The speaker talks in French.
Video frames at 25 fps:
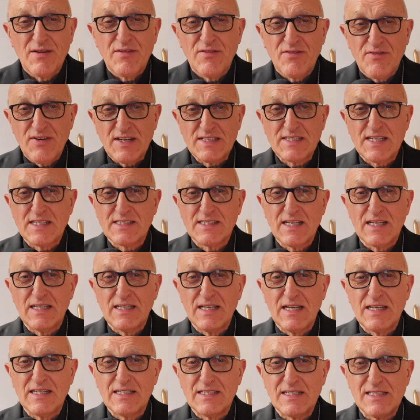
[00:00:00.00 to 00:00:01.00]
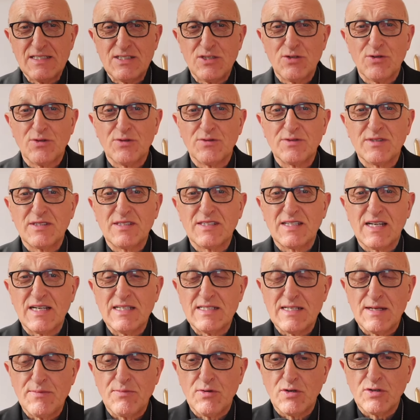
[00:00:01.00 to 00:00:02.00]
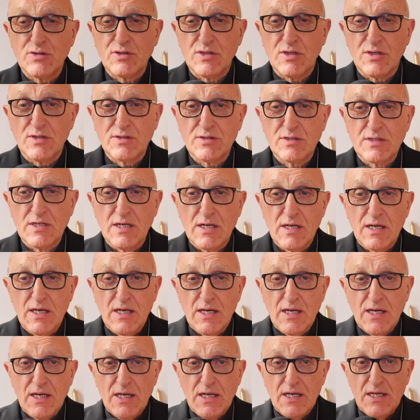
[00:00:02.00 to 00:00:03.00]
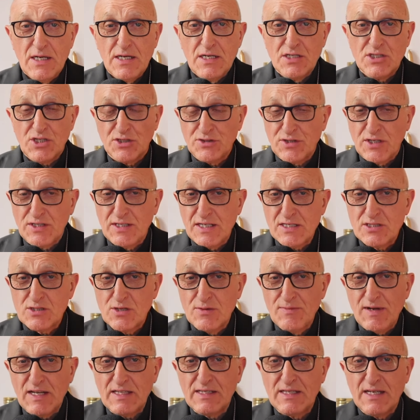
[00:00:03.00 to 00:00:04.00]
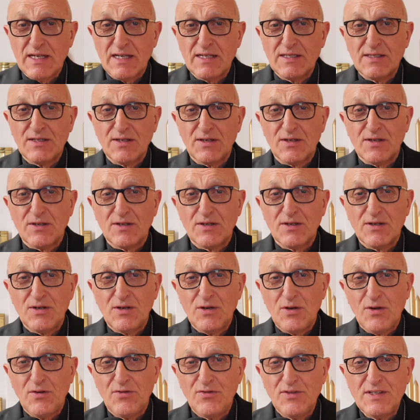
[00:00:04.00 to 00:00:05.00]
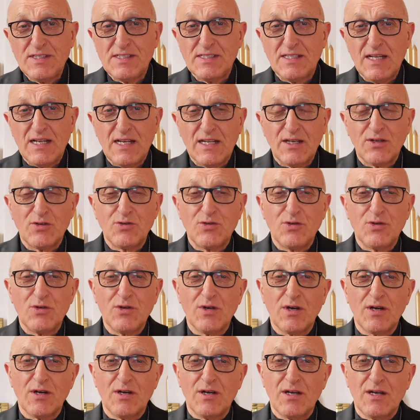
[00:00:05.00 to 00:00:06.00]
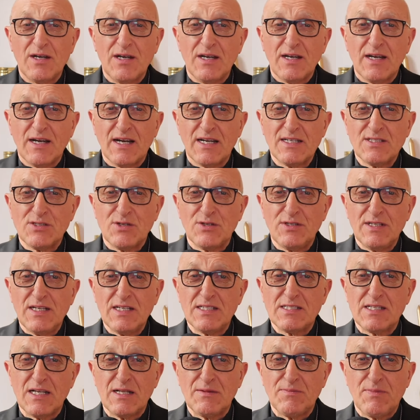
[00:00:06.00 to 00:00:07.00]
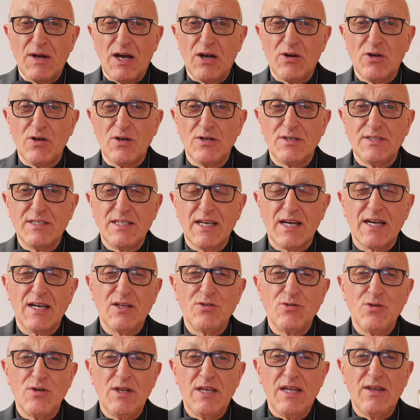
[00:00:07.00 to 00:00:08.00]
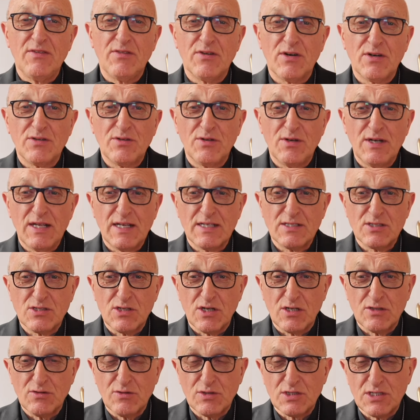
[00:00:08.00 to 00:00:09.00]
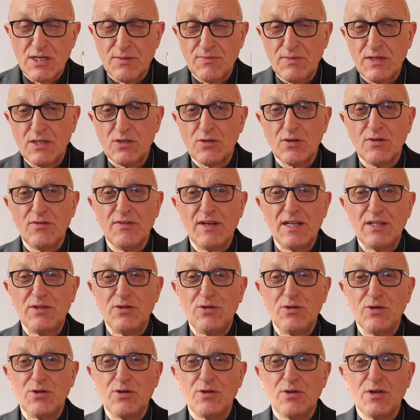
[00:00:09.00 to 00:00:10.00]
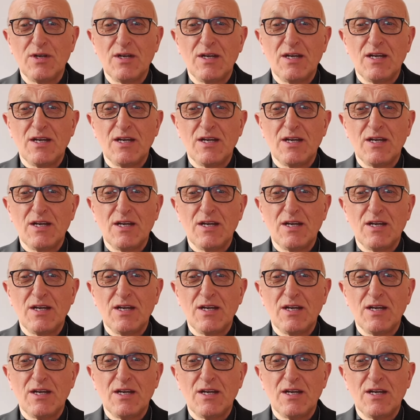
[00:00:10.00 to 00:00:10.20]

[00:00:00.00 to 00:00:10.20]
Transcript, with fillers: Face à cette décision très importante, J'entendais ce matin dans l'Office des lectures résonner cette parole tirée du livre de l'Exode au chapitre 22.